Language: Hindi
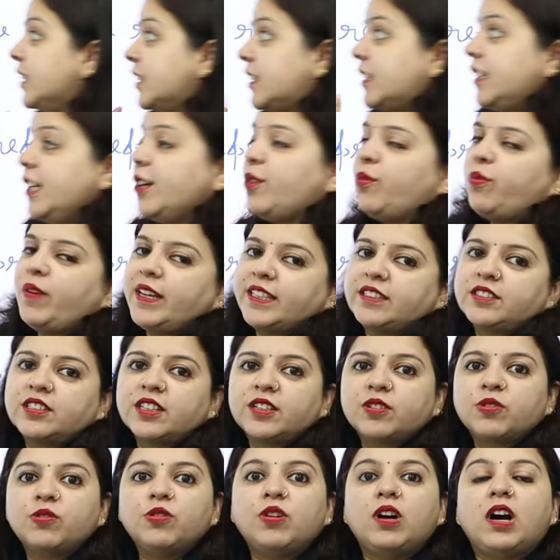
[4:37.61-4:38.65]
इसी
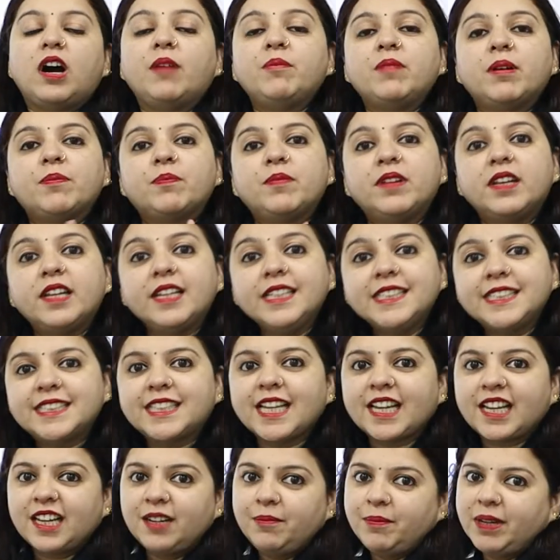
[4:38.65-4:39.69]
क्वेश्चन को हम अपने
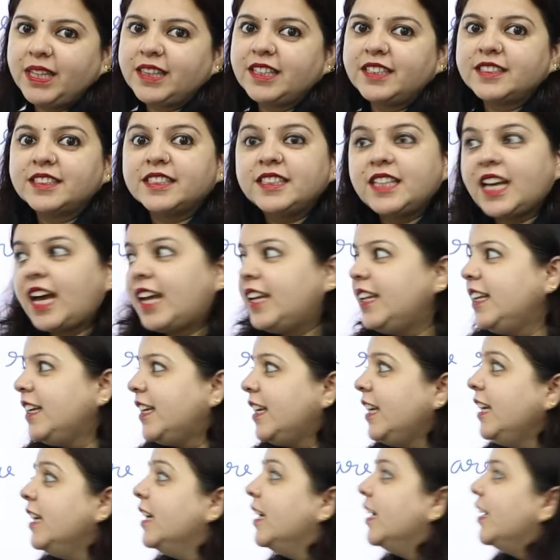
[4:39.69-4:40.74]
सेकंड मेथड से यानी
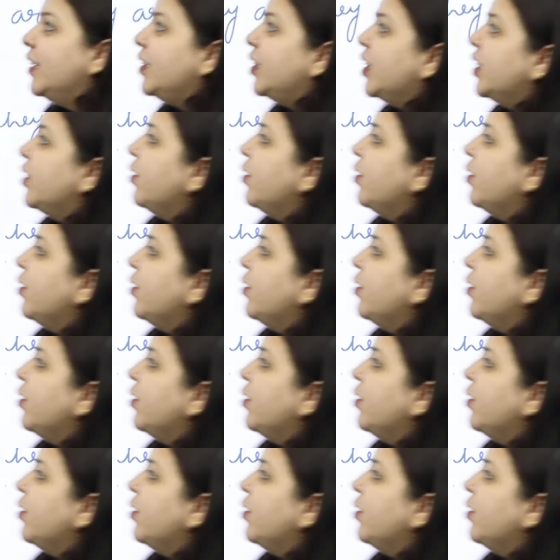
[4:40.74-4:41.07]
कि ये